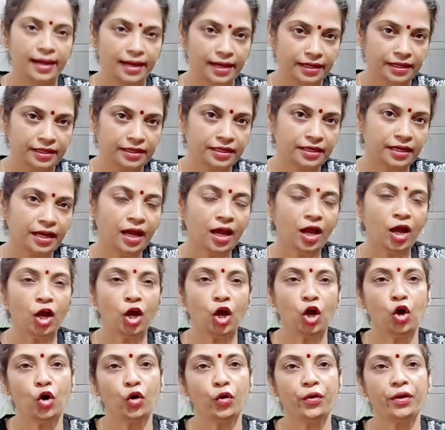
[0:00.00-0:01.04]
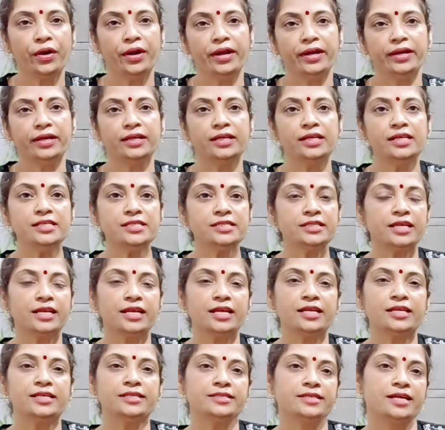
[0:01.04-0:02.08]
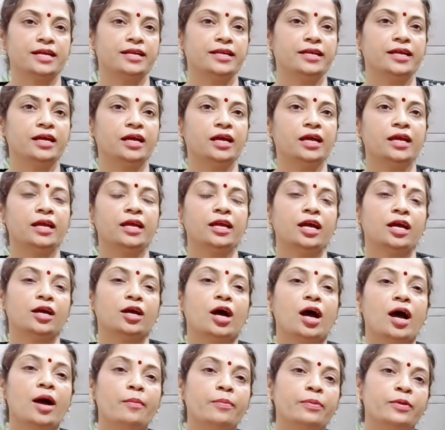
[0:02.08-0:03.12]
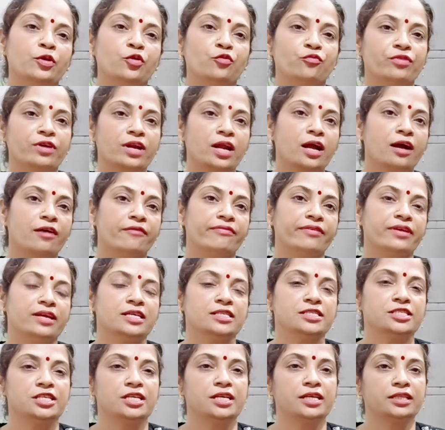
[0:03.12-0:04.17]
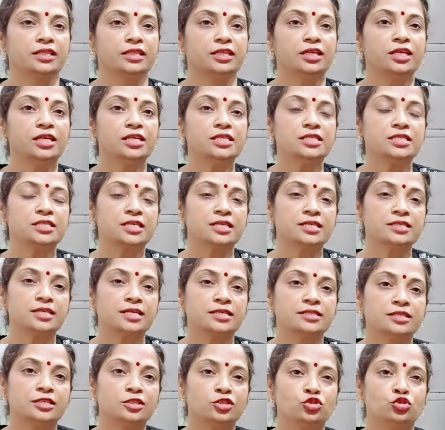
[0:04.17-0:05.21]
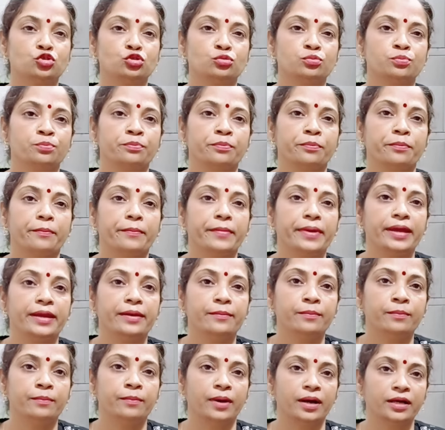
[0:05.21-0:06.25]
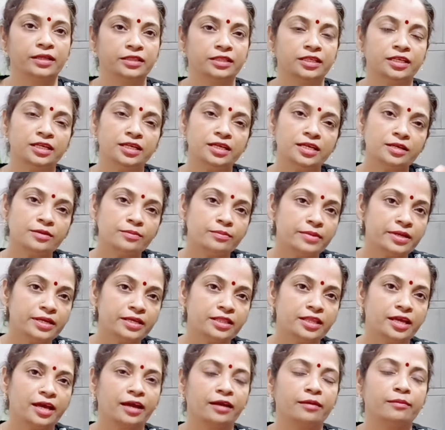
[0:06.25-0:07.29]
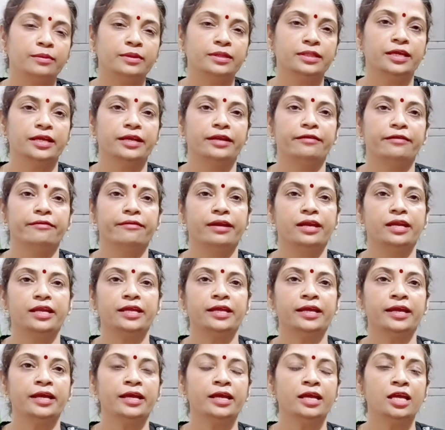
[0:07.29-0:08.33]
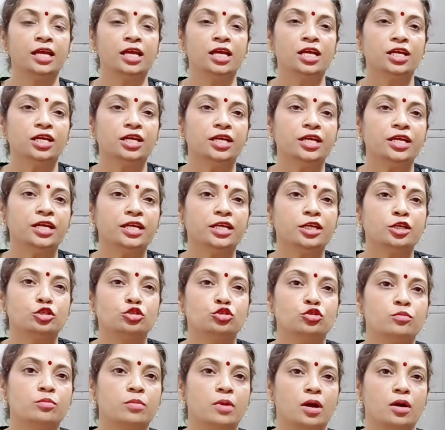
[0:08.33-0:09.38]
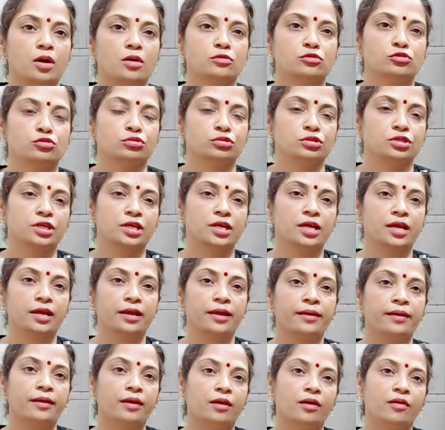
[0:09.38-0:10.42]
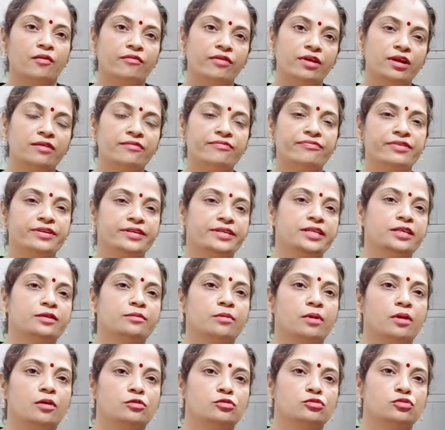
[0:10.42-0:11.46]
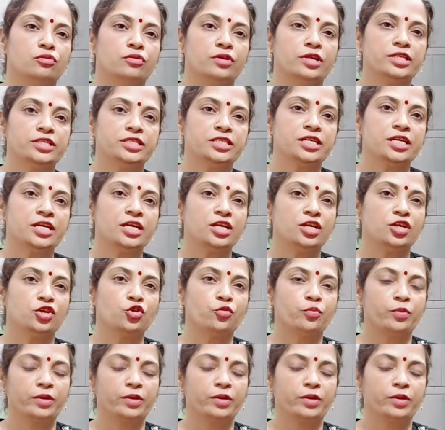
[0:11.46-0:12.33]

लेकरा और नेट इस तरह की साड़ियां हैं आपके ऊपर काफ़ी अच्छी लगती हैं इसके साथ साथ जो मेन बात इनमें ध्यान भी देने वाली है कि इनके जो ब्लाउज होते हैं वेल फिटेड ब्लाउज होने चाहिए इनके